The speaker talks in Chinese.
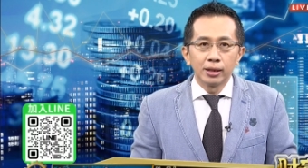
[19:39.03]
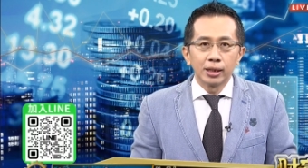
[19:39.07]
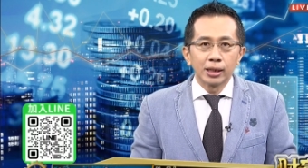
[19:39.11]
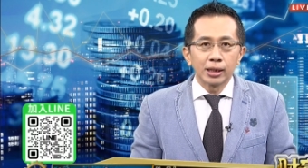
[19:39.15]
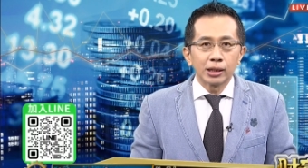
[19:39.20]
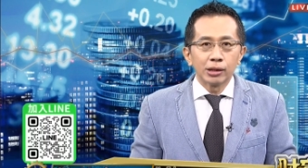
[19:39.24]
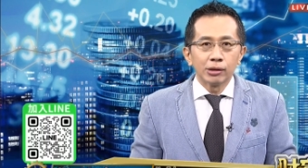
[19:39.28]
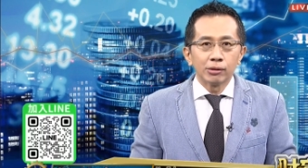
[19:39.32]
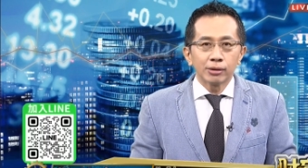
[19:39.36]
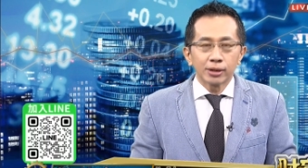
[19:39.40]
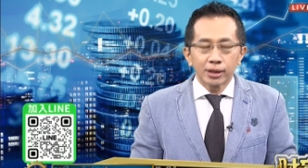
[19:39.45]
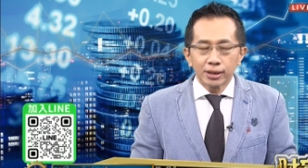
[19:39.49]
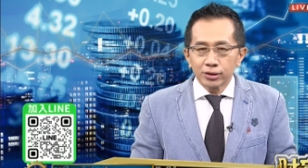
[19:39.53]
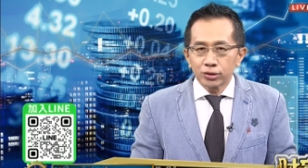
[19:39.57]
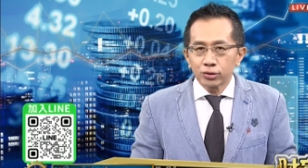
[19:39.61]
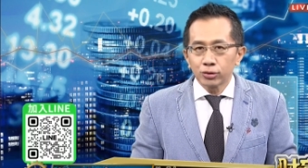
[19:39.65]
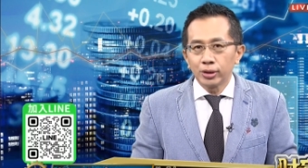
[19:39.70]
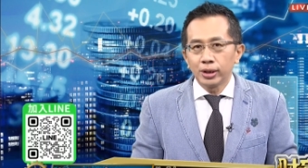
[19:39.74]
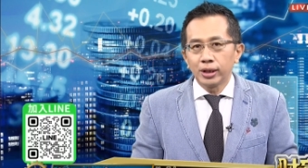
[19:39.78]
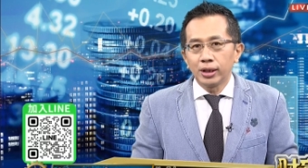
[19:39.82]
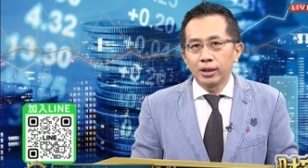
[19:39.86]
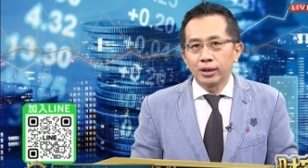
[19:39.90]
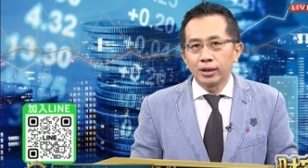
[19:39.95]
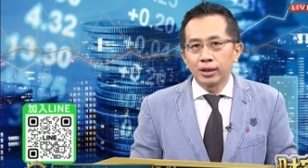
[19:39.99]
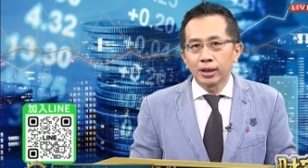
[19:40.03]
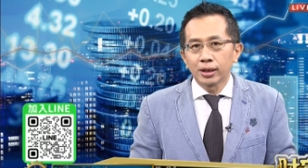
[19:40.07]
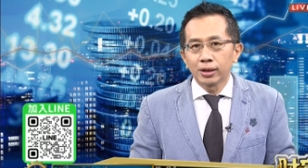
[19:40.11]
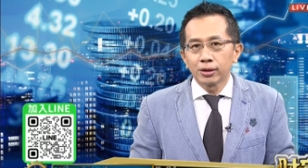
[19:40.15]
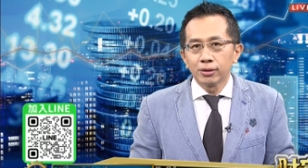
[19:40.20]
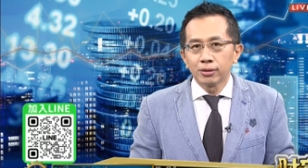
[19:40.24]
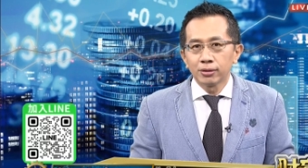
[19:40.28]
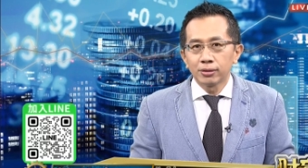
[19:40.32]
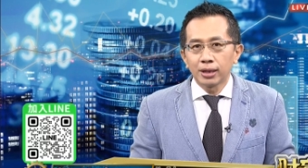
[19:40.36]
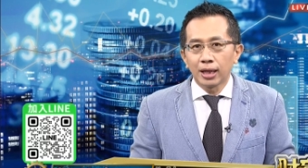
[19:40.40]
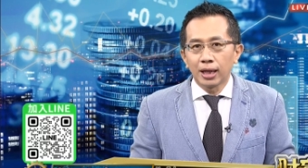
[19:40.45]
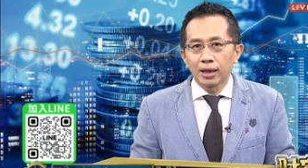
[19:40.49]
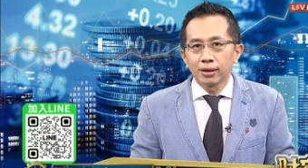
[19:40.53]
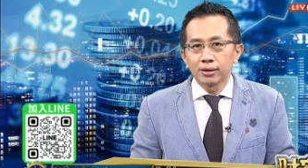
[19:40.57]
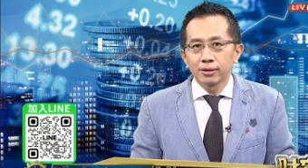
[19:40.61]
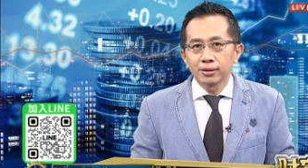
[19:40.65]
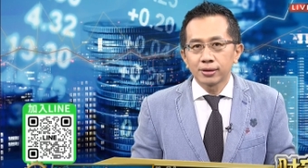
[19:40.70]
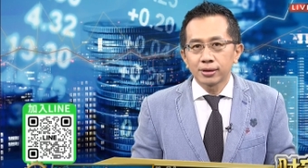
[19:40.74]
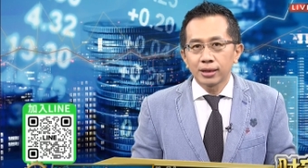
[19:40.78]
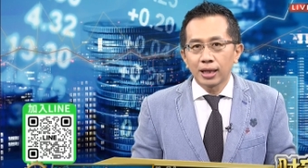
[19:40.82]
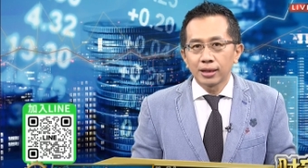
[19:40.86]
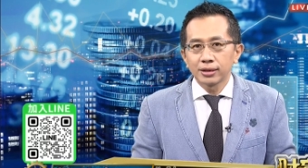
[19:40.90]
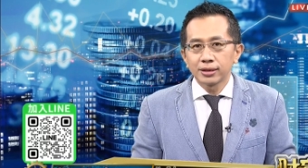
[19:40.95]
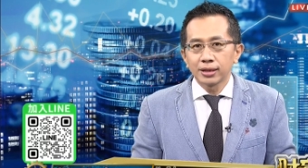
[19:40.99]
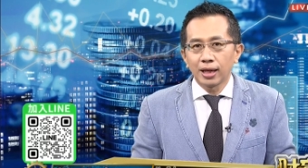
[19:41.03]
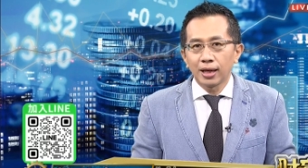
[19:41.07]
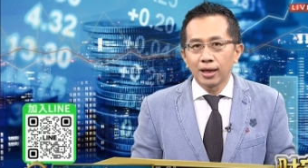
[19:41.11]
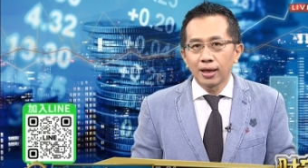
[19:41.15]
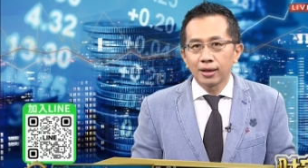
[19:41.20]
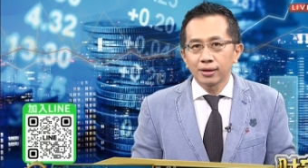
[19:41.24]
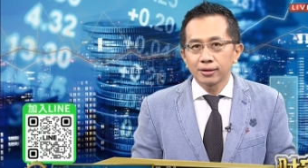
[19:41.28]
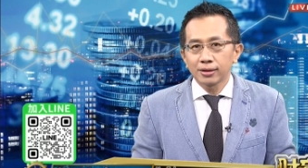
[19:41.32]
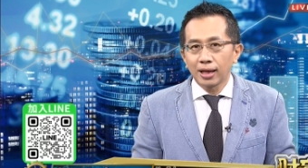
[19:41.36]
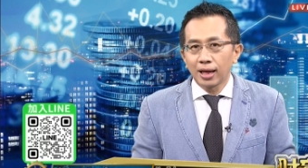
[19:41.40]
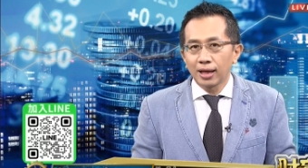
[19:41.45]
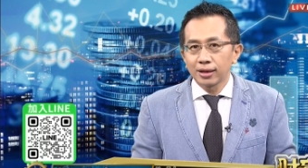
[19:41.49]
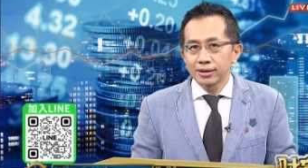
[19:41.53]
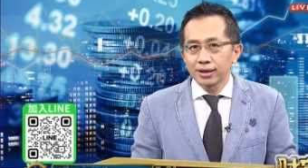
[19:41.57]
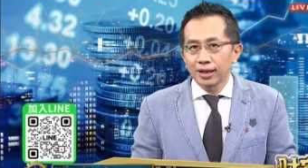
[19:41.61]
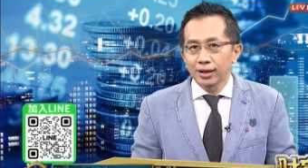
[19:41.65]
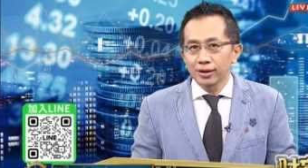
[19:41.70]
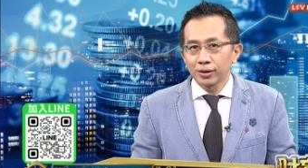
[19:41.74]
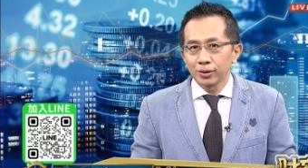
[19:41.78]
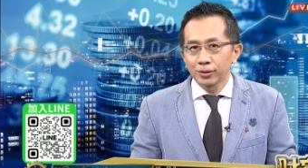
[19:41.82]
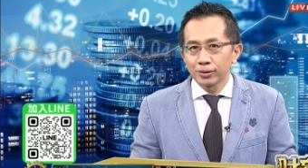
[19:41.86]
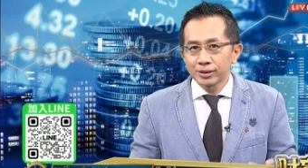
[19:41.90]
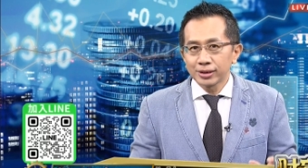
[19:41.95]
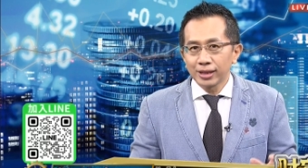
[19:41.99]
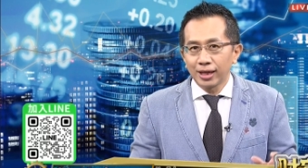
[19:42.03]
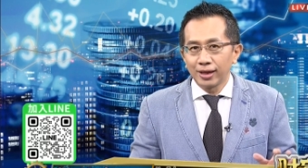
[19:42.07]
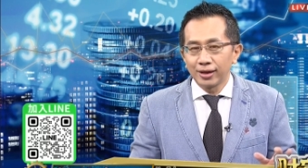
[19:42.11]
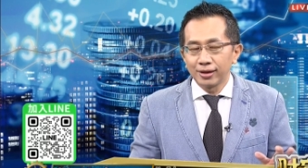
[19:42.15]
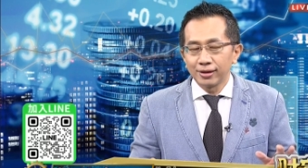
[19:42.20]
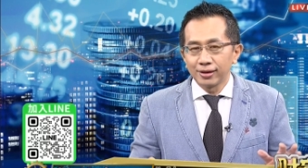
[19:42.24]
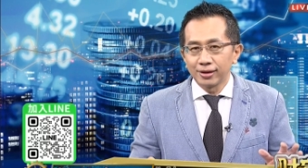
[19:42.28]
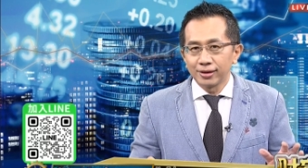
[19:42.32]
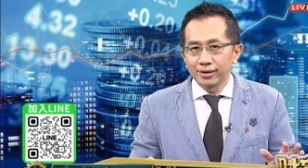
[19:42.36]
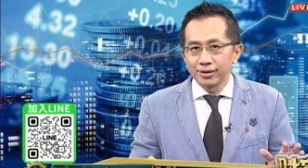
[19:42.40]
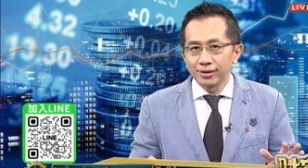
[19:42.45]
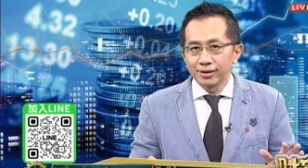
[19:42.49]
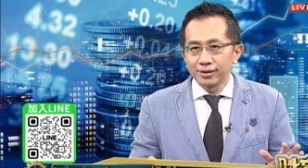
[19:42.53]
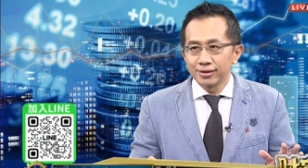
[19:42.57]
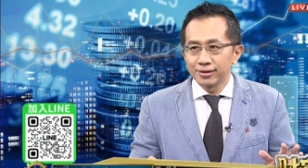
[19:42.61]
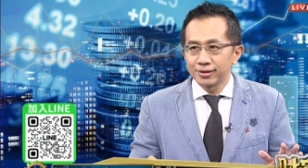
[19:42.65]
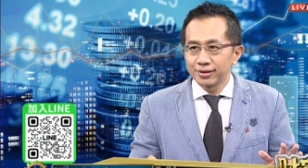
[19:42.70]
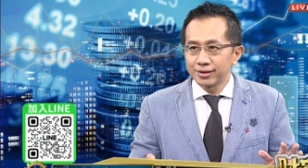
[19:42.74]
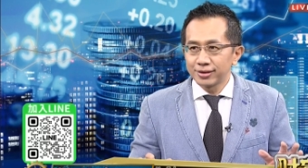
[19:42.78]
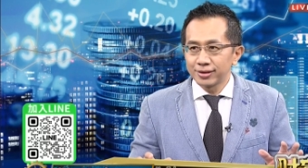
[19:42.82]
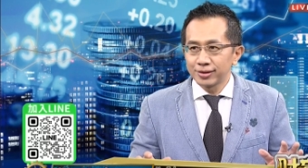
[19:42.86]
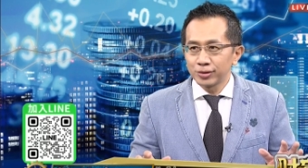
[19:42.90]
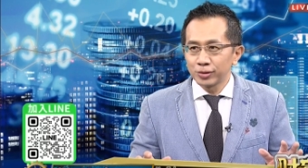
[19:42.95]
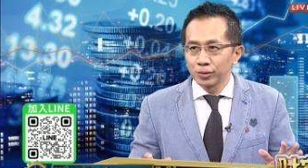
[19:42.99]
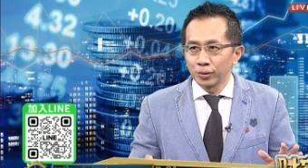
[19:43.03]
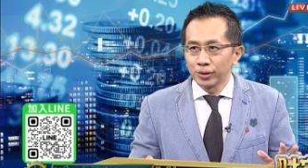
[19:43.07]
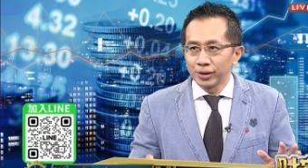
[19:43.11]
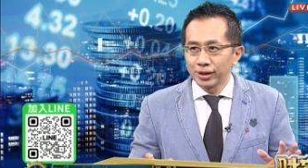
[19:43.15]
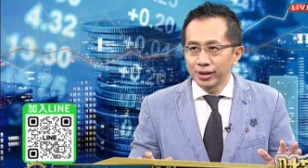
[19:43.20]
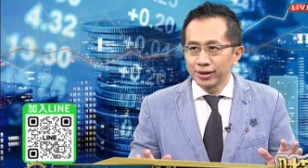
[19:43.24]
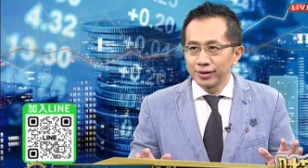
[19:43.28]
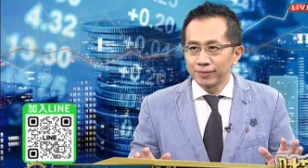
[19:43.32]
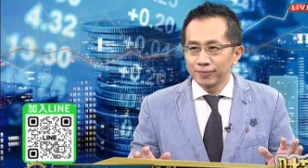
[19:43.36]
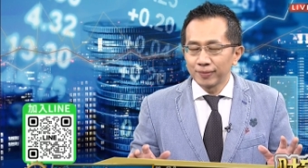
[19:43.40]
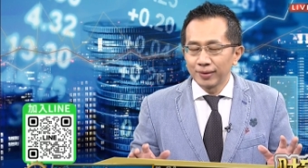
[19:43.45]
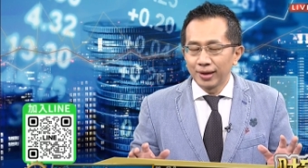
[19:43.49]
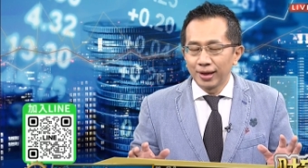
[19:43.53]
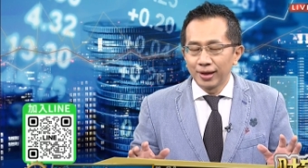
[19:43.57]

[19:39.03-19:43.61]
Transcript: 能够更顺利，能够让大家大家都在呃所谓的。